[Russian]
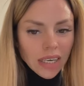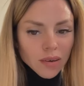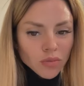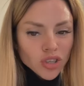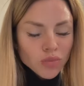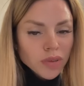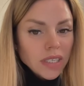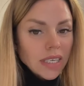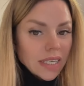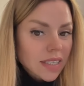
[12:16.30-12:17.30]
Или, может
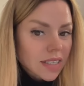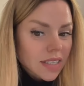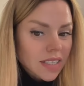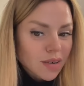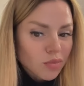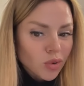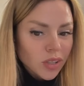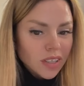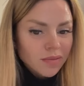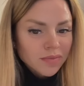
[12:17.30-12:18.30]
быть, едете с
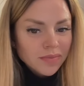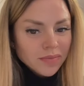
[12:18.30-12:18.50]
работы?